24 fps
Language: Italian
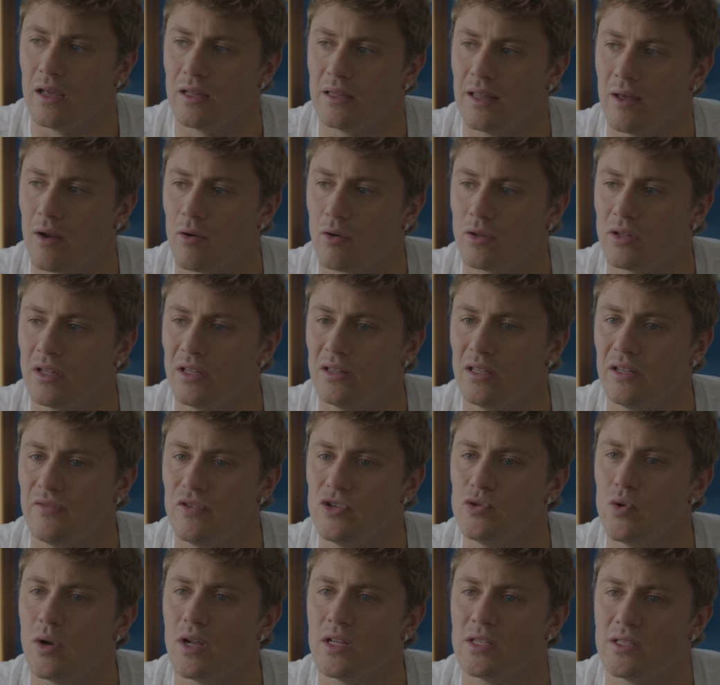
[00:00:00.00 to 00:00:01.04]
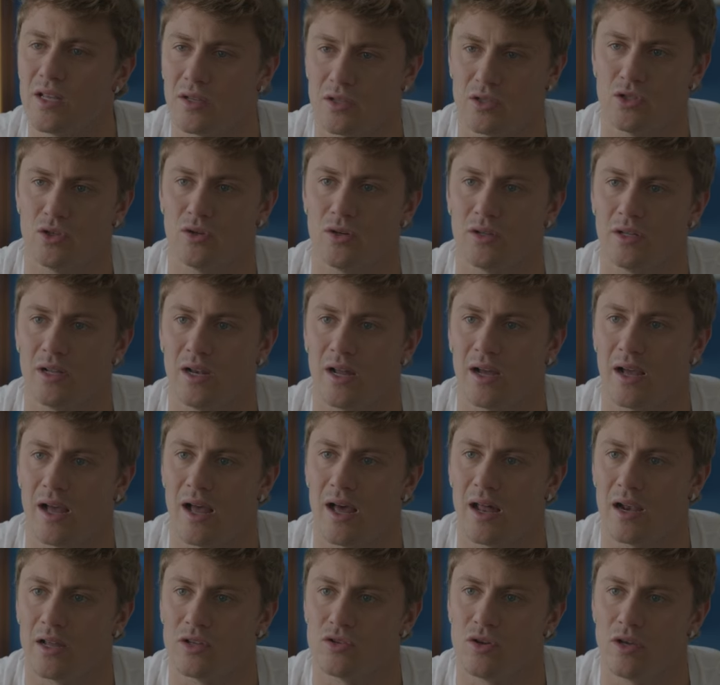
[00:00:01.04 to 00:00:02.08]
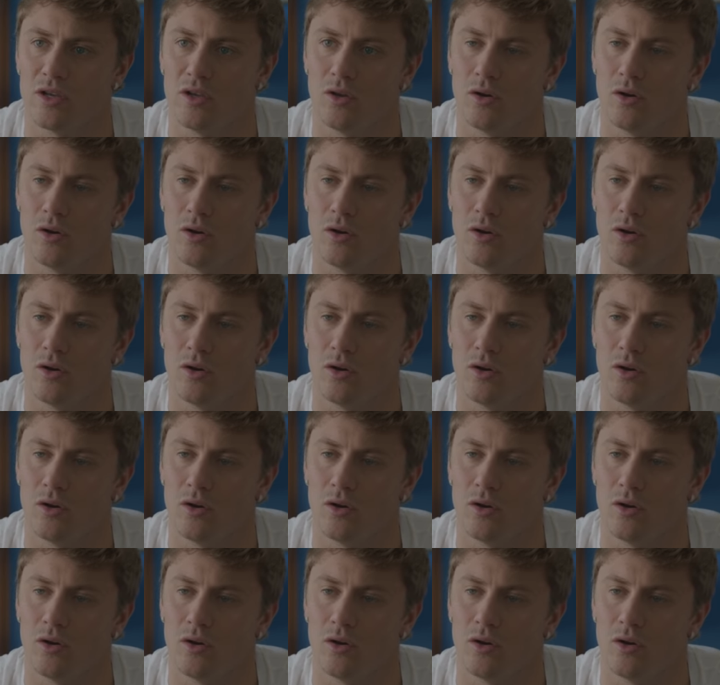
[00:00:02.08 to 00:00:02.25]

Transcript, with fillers: ed è una routine di visualizzazione della gara. Cioè